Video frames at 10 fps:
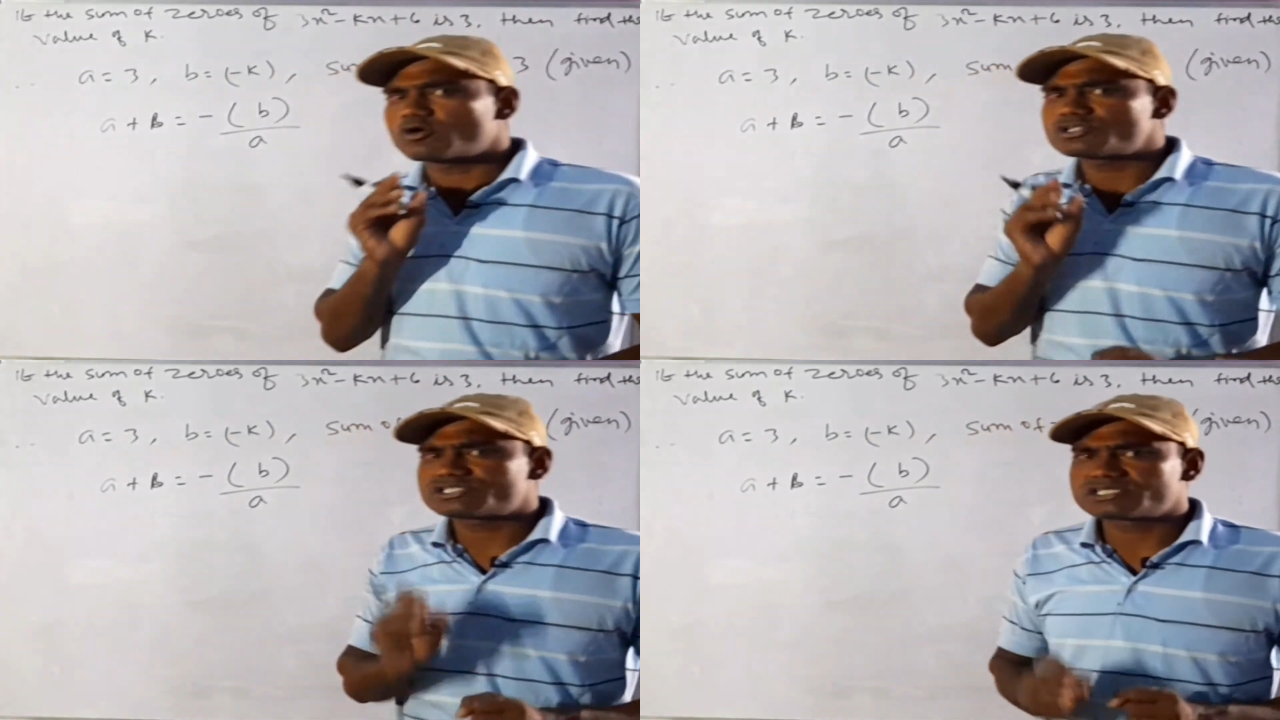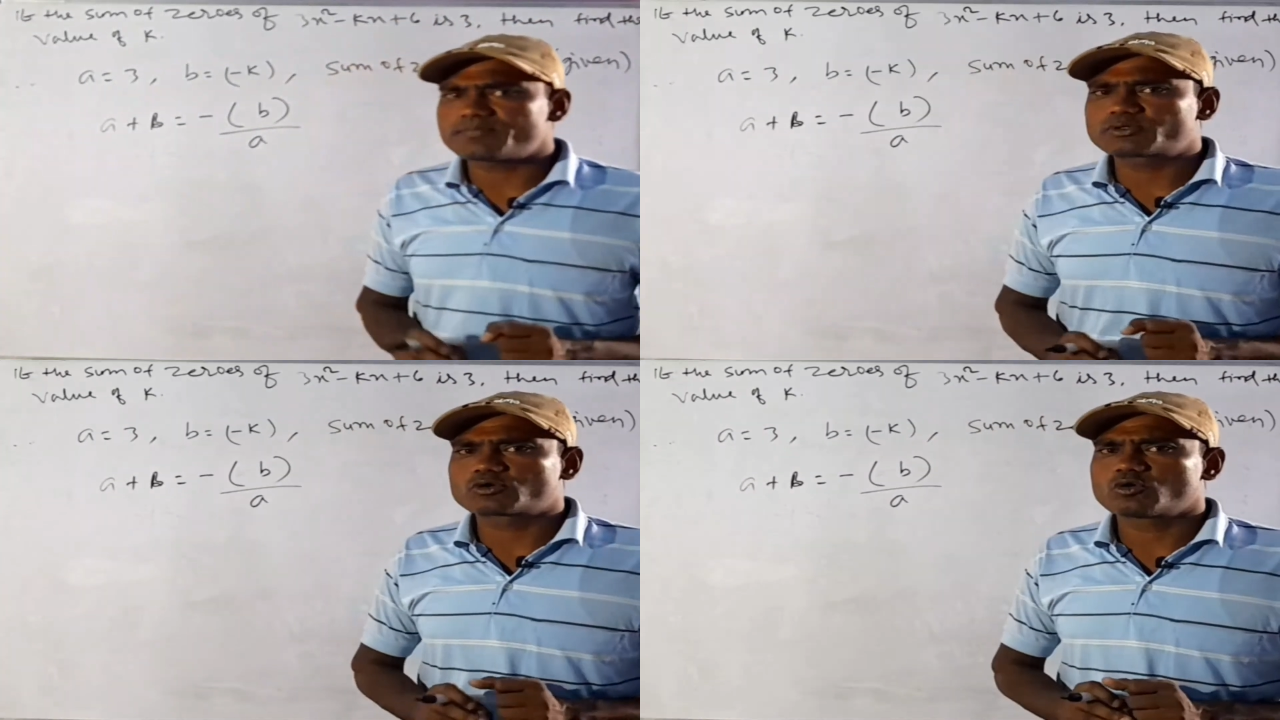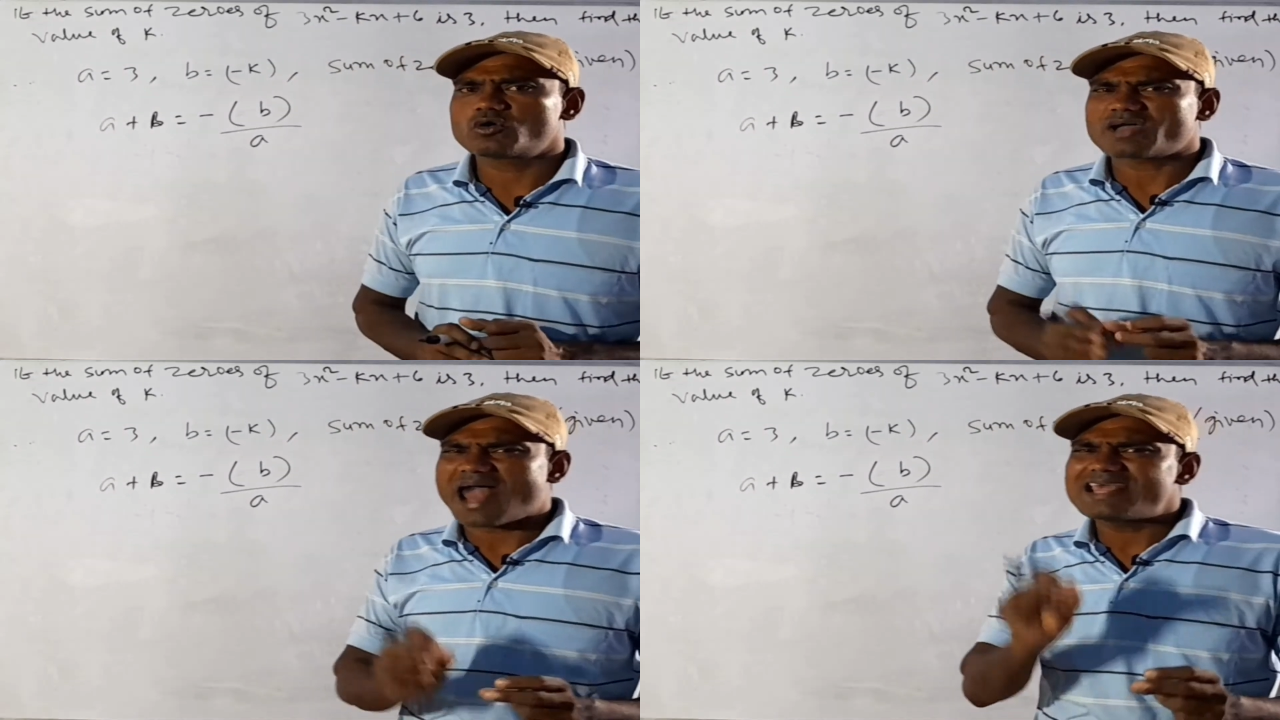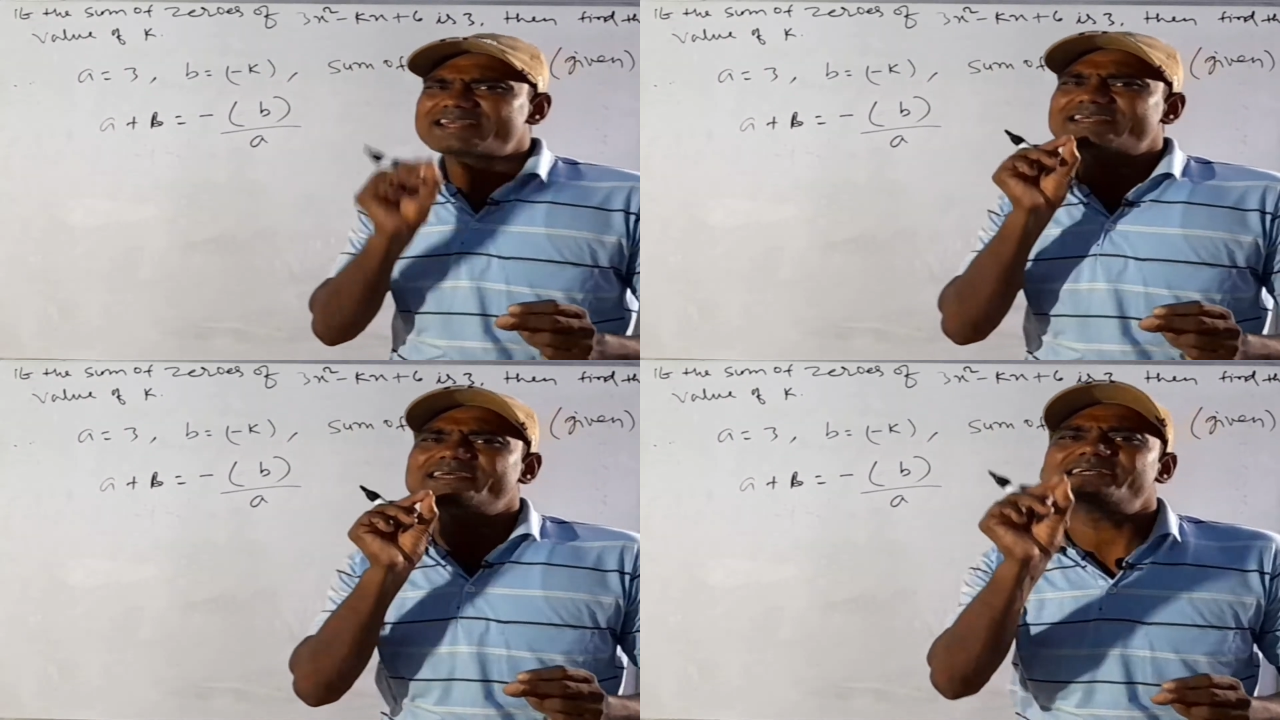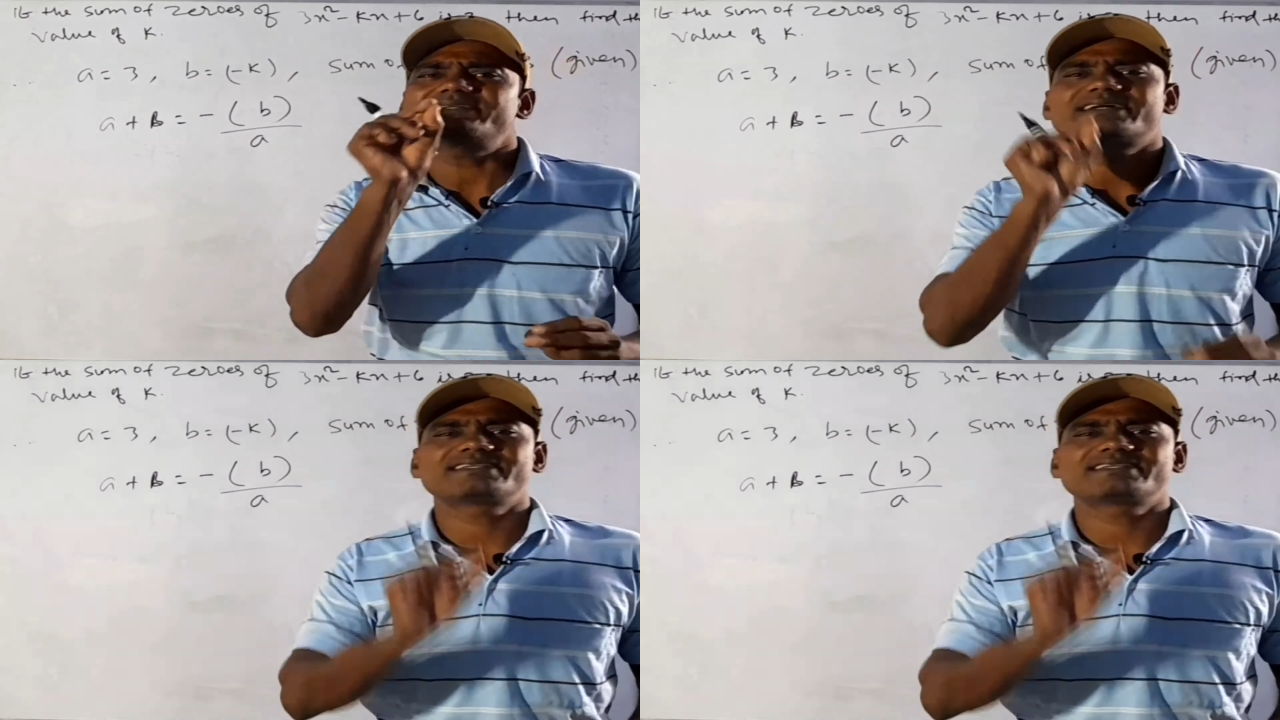कॉन्सेप्ट को खाली रिलेट